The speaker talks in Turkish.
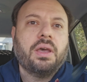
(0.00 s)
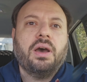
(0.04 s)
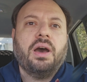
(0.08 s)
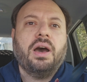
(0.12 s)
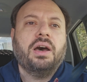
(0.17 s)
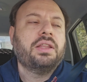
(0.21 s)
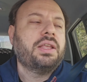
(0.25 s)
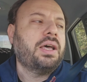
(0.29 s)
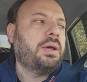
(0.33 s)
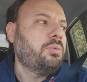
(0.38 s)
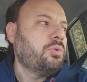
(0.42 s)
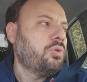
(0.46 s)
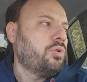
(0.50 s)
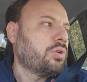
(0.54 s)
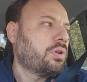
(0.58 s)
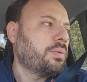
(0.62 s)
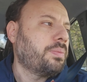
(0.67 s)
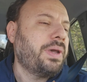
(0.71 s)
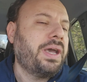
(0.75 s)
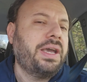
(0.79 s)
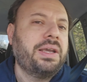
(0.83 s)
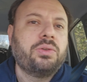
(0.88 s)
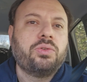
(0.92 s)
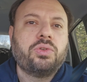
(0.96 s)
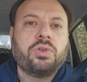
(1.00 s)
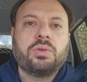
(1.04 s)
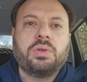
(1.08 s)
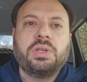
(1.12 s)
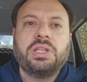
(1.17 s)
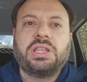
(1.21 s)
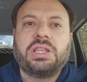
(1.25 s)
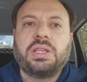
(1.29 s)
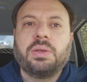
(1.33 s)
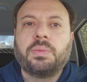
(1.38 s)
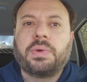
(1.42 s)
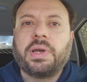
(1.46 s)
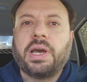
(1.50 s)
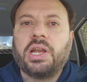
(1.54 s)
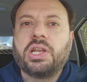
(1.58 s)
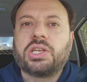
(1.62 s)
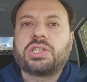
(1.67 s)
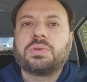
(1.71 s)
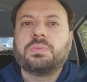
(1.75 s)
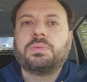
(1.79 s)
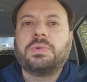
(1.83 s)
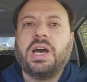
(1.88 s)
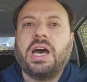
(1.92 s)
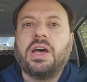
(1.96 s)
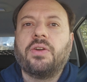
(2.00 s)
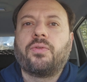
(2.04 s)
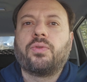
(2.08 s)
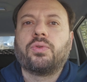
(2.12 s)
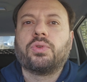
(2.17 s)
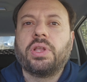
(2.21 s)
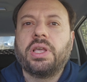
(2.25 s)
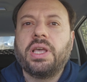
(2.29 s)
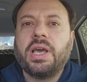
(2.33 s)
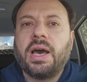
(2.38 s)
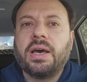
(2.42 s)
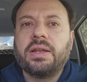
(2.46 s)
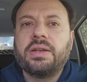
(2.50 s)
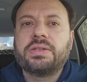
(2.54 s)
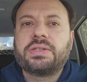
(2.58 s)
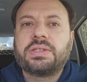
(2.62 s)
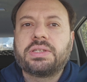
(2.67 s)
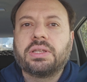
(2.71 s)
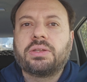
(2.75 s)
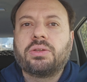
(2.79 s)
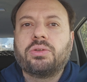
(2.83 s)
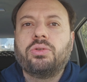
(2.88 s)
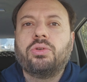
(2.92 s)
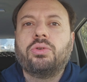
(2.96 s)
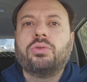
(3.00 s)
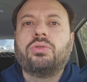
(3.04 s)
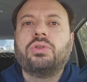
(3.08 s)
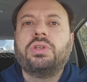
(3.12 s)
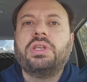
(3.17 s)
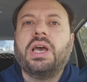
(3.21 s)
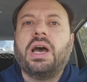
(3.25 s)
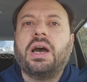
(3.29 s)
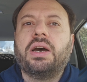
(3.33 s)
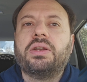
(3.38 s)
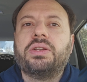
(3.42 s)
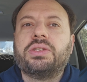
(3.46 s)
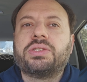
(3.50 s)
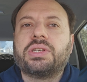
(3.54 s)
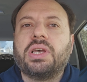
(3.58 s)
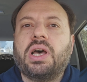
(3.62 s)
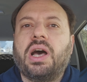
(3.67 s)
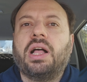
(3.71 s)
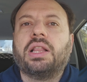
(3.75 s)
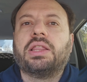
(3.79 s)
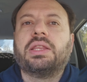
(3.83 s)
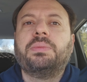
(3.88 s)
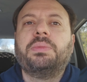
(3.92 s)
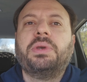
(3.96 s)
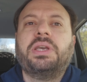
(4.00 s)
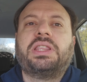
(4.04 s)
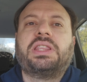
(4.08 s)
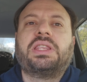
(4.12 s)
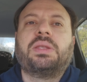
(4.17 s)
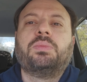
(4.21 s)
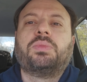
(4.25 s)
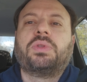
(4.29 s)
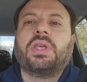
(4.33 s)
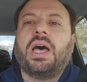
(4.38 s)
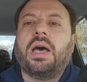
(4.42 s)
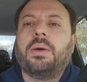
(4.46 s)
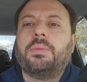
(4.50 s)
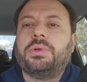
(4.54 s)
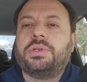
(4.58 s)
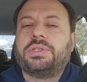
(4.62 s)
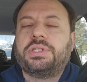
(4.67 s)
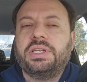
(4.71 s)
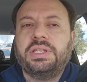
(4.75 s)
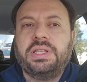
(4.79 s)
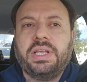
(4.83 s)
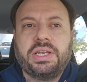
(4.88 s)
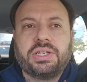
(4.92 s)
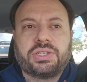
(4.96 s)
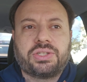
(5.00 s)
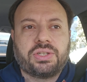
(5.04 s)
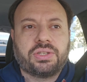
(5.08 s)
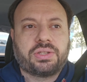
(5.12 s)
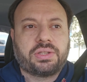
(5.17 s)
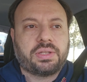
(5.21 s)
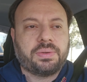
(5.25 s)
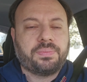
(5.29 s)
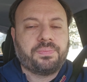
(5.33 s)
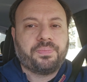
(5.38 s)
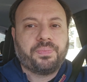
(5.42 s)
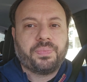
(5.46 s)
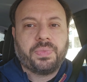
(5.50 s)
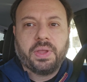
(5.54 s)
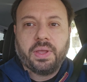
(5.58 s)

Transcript: Adam diyor ki ben gittim kardeşim Carrefour'da yağınız satılıyordu. Yağınızı aldım gittim tamirciye değiştirdim.